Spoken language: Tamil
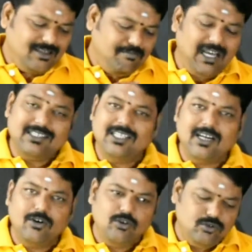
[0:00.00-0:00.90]
மேத்ஸாக
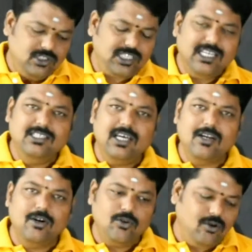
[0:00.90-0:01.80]
இருக்கட்டும் சயின்ஸாக
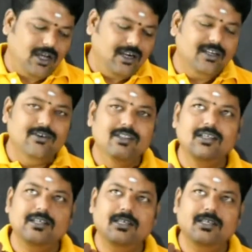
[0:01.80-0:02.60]
இருக்கட்டும் அண்டு வந்து